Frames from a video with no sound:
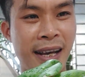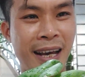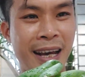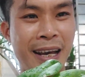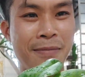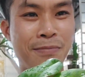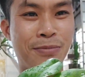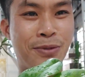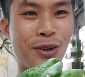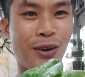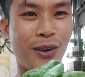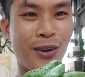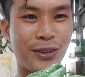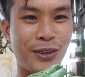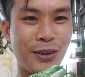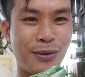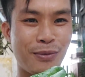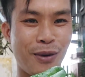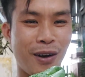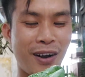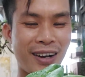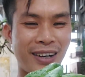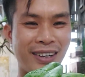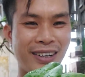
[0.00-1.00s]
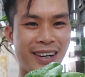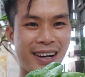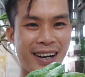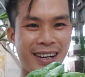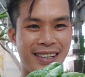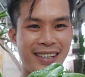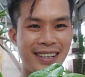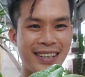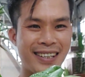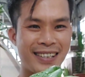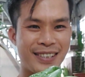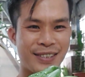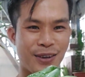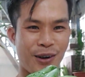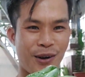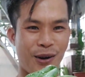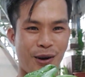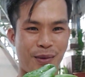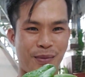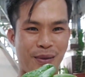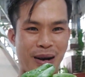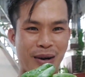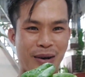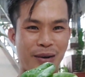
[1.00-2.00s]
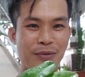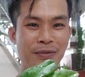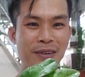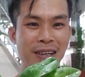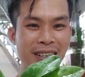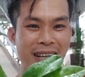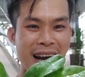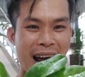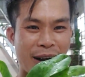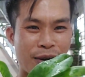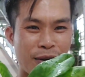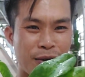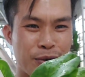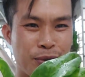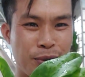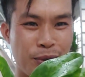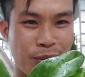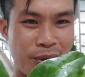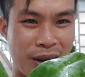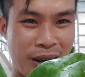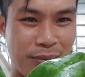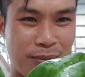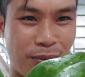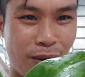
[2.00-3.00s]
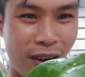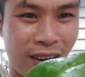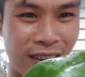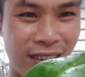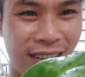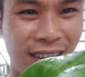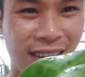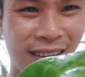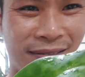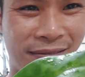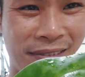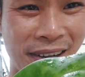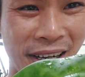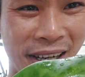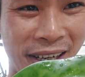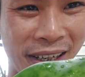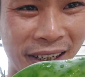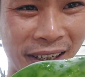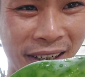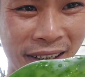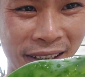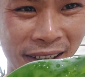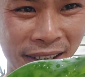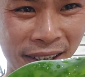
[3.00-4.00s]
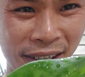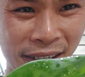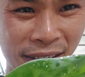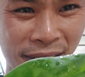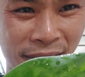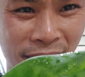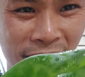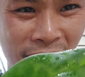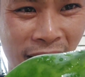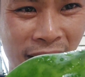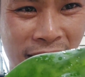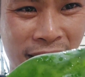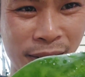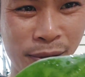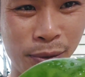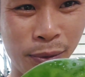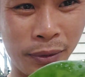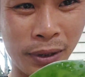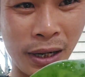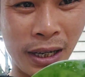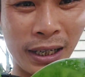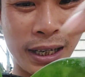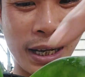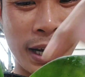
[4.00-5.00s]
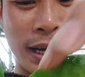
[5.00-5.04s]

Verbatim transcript: em chọn cho mọi người những cái giò mà nó vẫn đang có nụ để mọi người về đây cái nụ đây